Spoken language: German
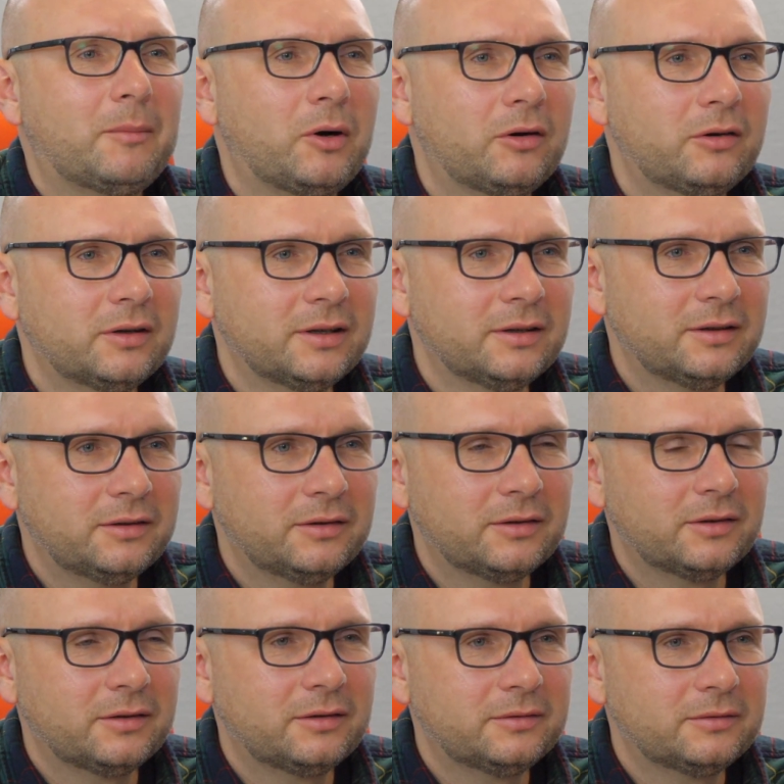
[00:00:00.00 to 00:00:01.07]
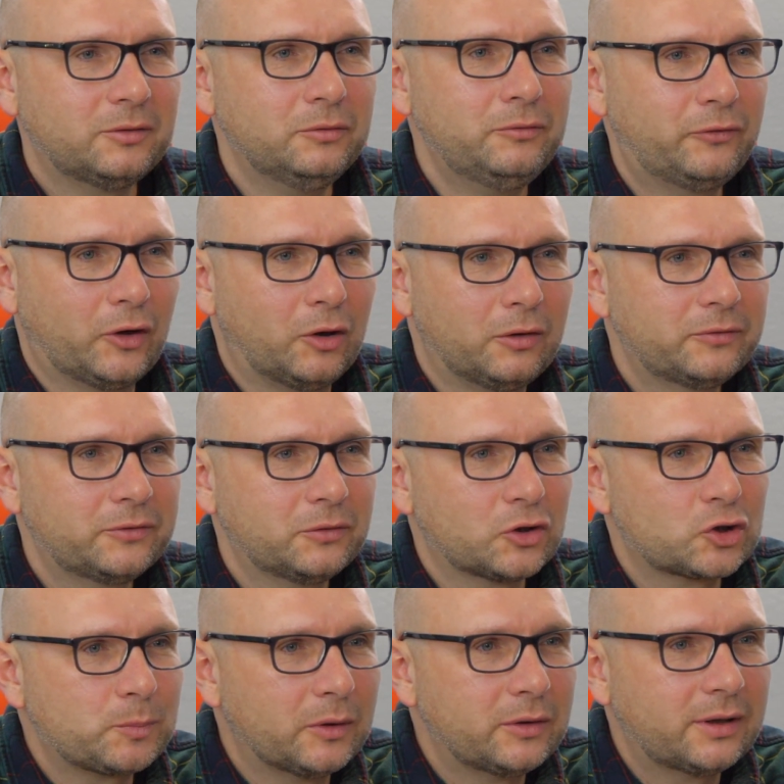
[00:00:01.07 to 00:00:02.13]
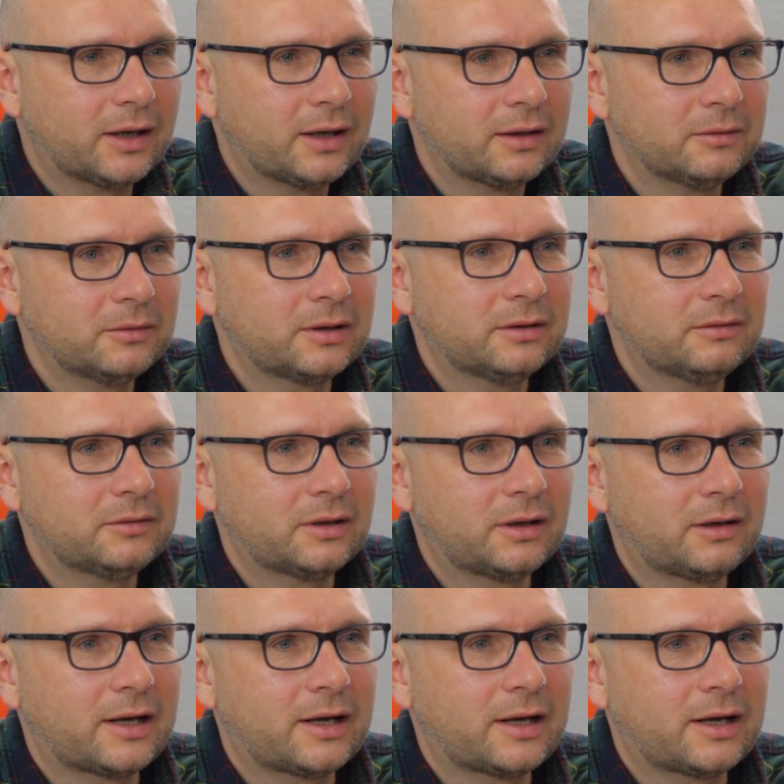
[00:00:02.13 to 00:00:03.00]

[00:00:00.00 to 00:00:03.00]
kam auch äh, unverhofft oder spontan, oder? Oder